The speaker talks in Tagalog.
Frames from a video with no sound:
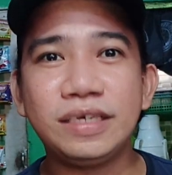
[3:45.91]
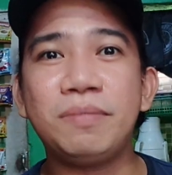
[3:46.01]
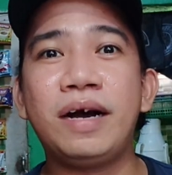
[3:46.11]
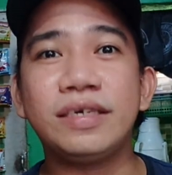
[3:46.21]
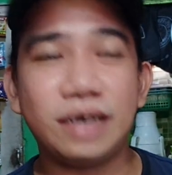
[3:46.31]
sa
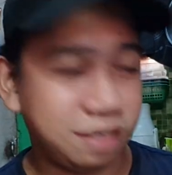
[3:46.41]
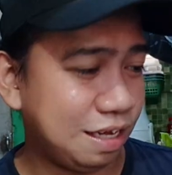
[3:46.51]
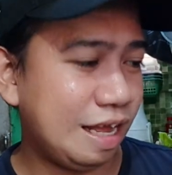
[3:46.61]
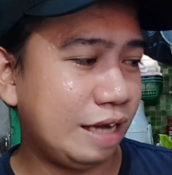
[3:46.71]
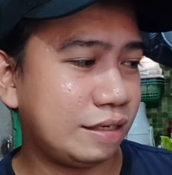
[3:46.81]
mga
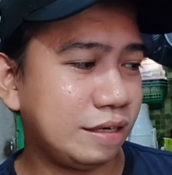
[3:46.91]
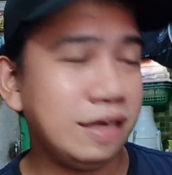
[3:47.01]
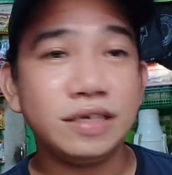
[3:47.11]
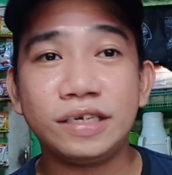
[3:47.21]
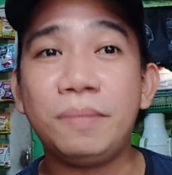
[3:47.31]
sardinas
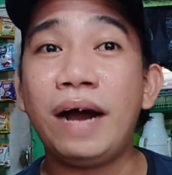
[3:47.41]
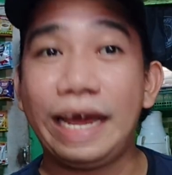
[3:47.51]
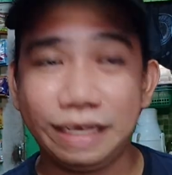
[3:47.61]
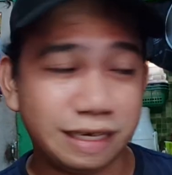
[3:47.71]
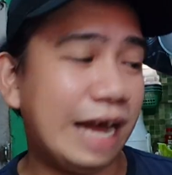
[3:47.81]
sa mga
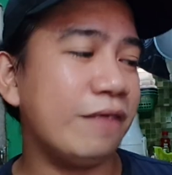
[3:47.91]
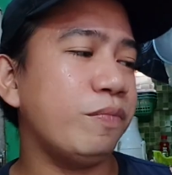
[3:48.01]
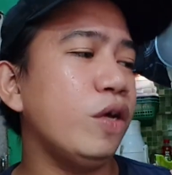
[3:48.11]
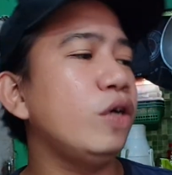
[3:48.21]
incan